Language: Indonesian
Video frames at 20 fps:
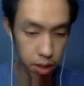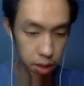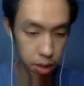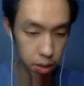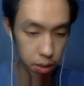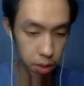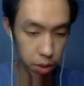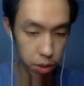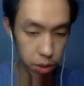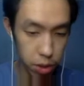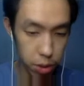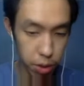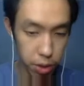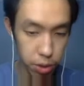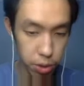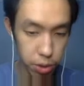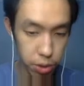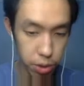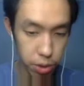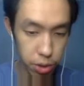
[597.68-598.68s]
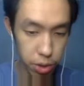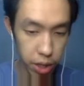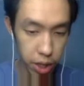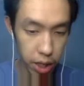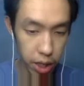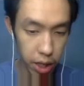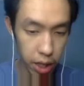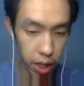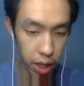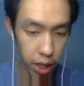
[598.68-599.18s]
sabar dulu sabar dulu
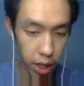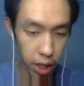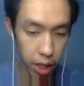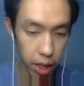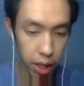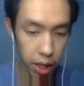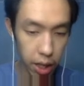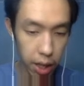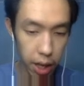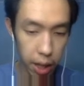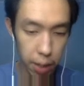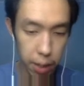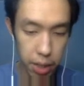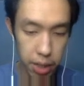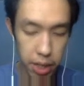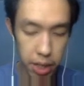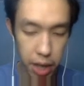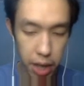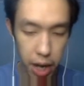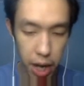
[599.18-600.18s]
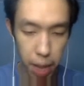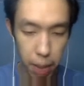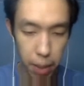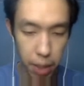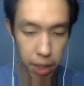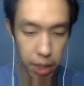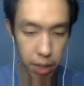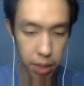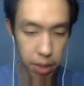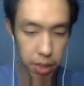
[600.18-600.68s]
ini ini kayak masih ada harapan
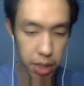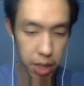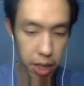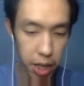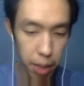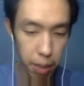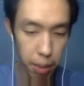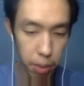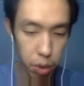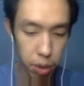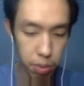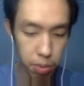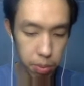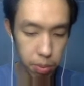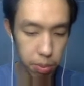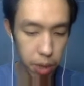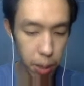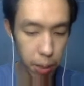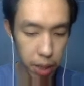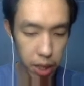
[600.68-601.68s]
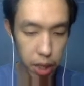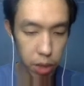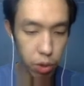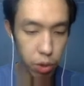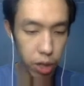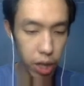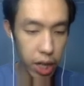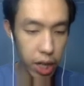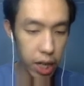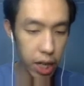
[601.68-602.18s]
kita masih ada harapan buat menyelamatkan
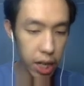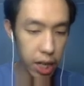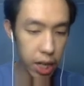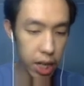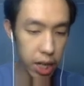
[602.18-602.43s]
dunia ini